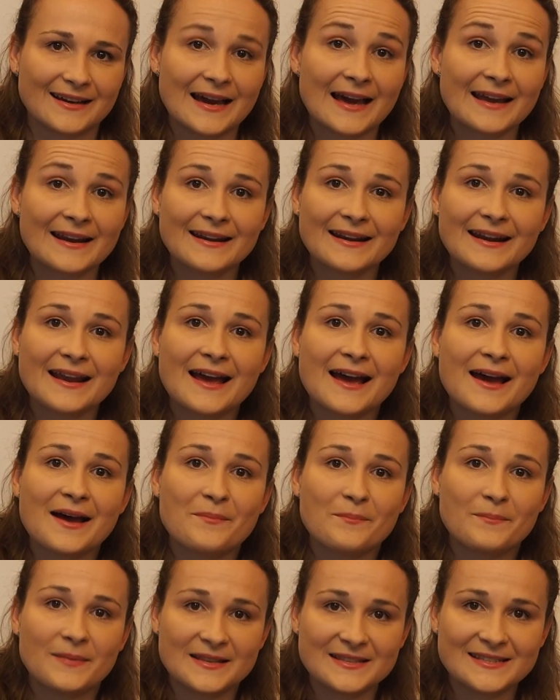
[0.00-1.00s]

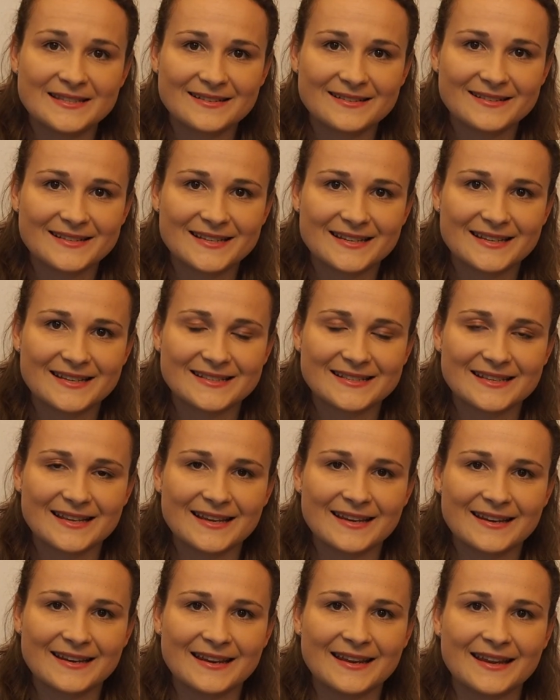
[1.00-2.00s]
Karena pensil
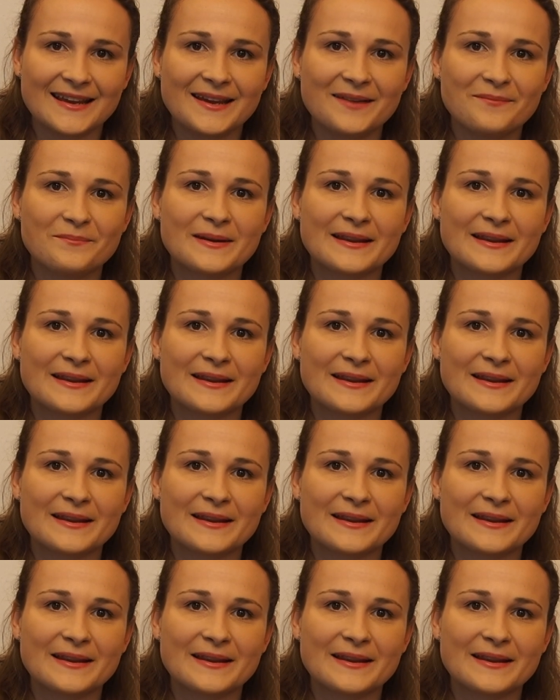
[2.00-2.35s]
jenis ini